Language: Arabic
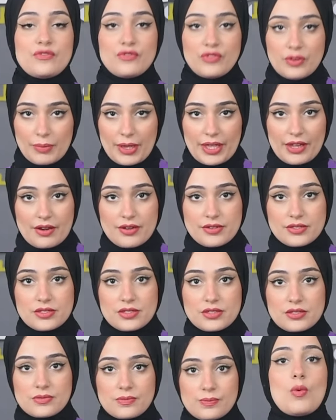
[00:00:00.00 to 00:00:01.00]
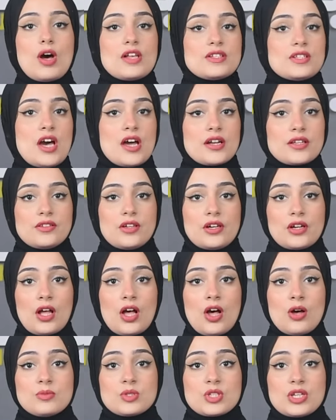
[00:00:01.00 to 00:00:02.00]
في مارس وأظهرت
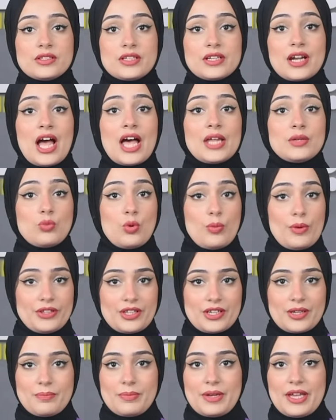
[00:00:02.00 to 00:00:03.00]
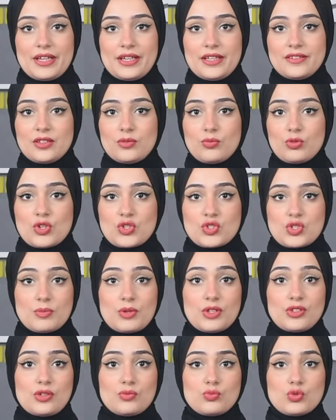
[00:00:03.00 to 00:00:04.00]
أرقام صادرة عن مبادرة بيانات
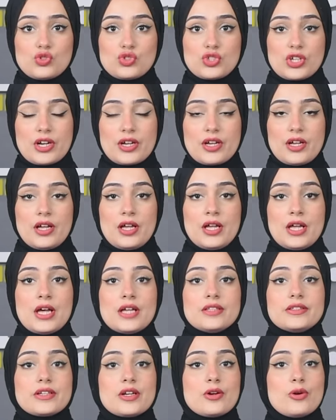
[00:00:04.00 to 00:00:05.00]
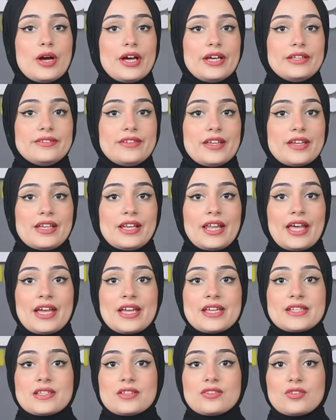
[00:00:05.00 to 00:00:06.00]
المنظمات المشتركة تراجع إنتاج الغاز